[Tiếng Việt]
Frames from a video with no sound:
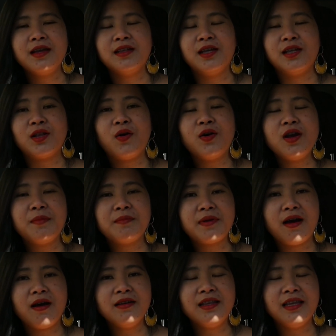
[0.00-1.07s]
Thì tối hôm
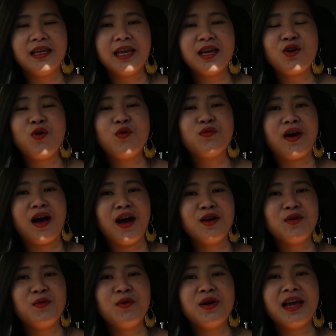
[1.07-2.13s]
đó thì cái cô
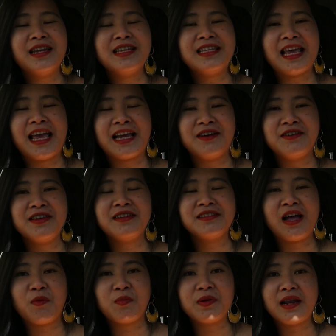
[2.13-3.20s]
vợ của cái anh chàng người dân
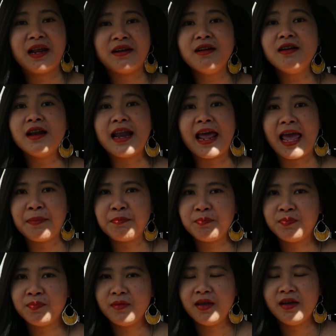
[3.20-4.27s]
tộc mình là rất là đẹp
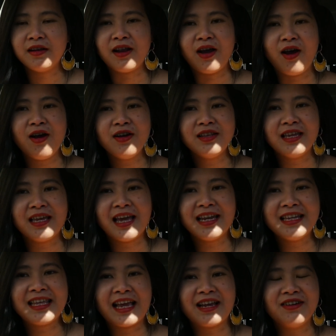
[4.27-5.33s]
đó. Thì
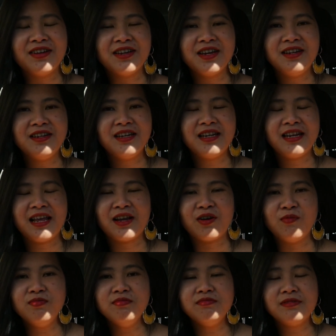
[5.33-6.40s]
anh chàng người Kinh này nè
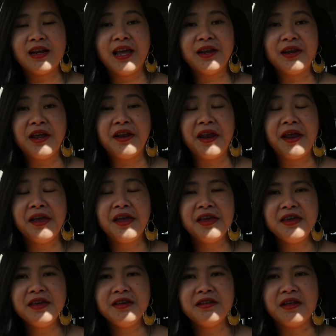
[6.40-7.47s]
cũng để để để
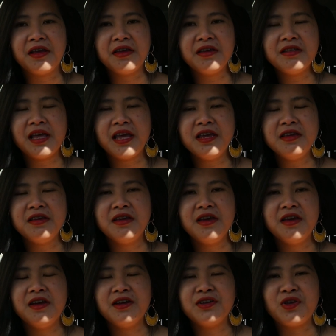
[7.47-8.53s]
ý để ý thấy
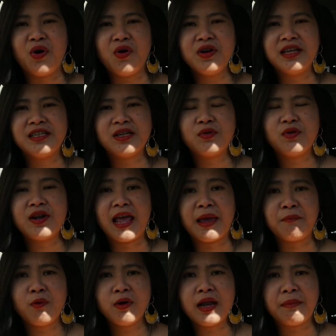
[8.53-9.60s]
nhỏ này sao nó
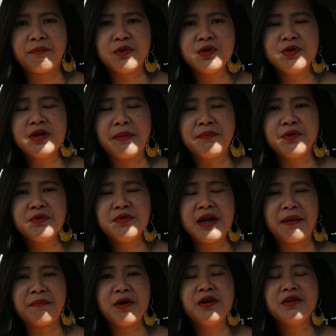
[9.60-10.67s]
đẹp quá, đẹp như làm như nó
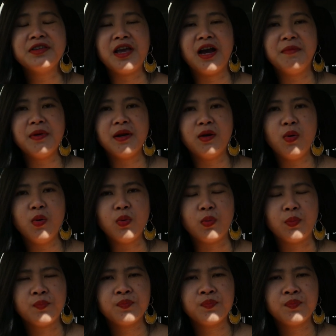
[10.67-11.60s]
đẹp hơn vợ mình luôn.